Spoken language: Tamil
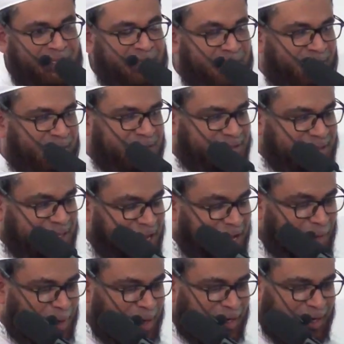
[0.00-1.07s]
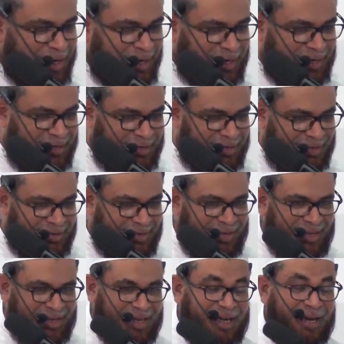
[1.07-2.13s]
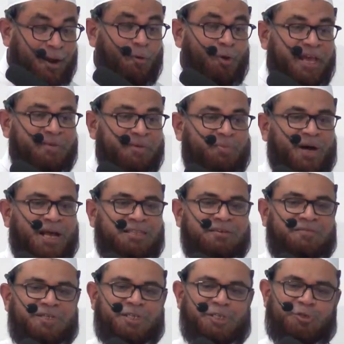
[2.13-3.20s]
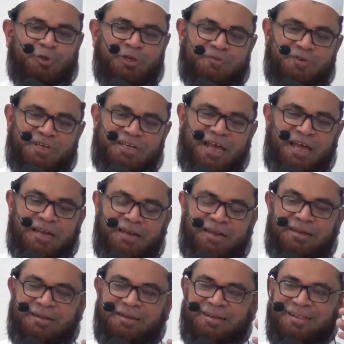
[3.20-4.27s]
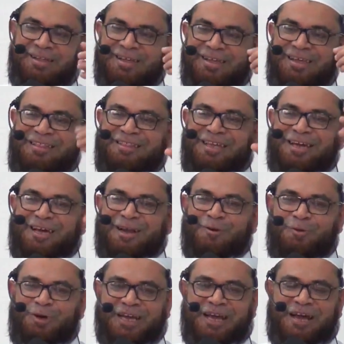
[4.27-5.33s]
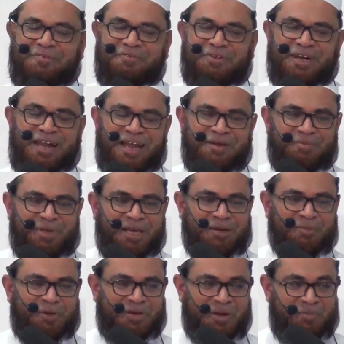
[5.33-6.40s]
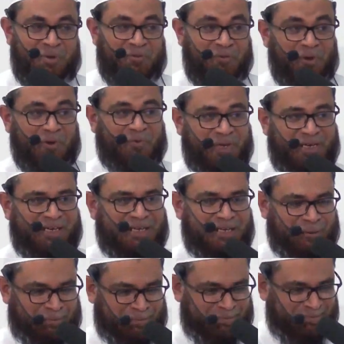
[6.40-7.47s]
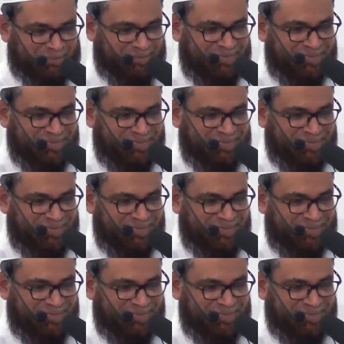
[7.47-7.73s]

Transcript: சில சஹாபாக்கள் க்ரௌடை பார்த்துவிட்டு சொல்லிவிட்டார்கள் இந்த கிரௌட காவிர்களால் மிகைக்க முடியும் நம்ம இவ்வளவு பேர் இருக்கிறோம்